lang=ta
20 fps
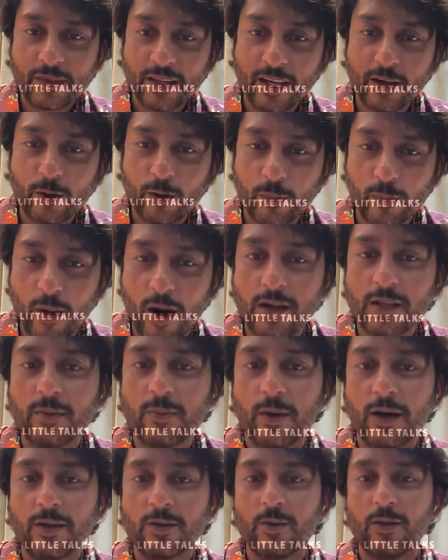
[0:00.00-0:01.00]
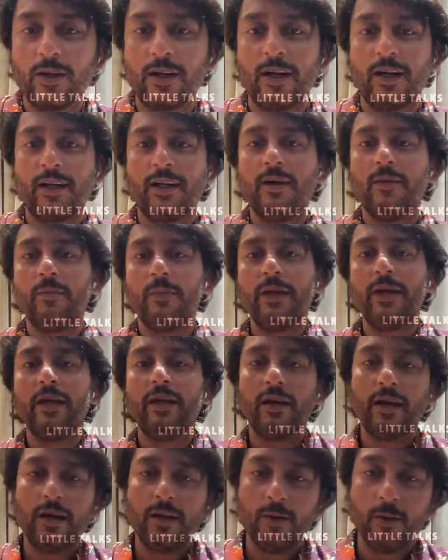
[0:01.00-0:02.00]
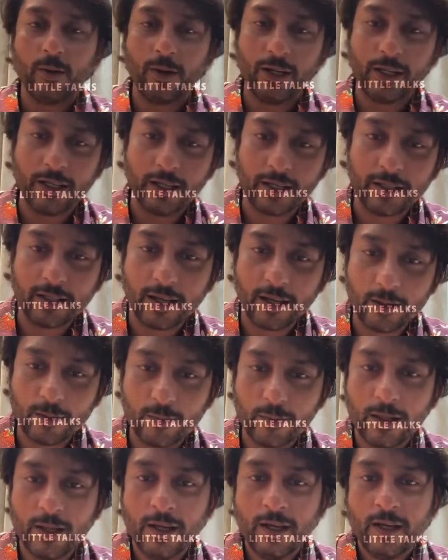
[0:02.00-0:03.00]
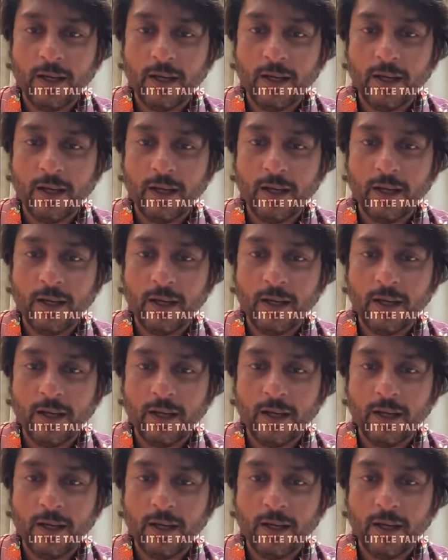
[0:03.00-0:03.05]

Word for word: என்ன ஒரு பாட்டு பாட சொல்கிறாங்க பிரியங்கா உங்களுக்கு இருந்தாலும்